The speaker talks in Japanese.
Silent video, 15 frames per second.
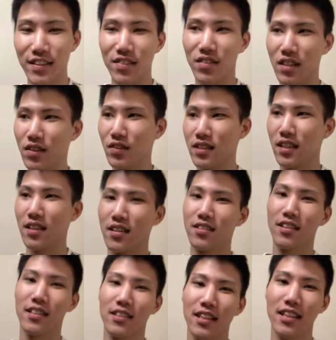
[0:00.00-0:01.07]
でもせっかくだっ
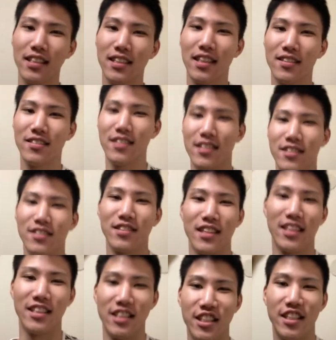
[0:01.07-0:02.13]
たら撮影する感
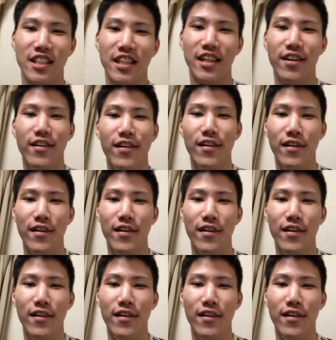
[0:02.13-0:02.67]
じうんで